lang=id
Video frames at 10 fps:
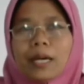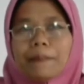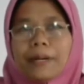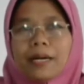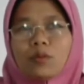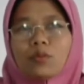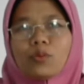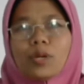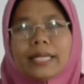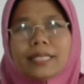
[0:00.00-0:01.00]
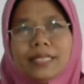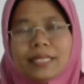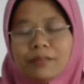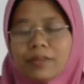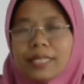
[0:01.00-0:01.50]
MA Unggulan,
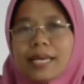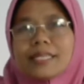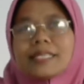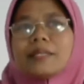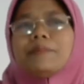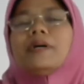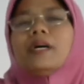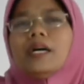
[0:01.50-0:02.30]
Fatah Hashim.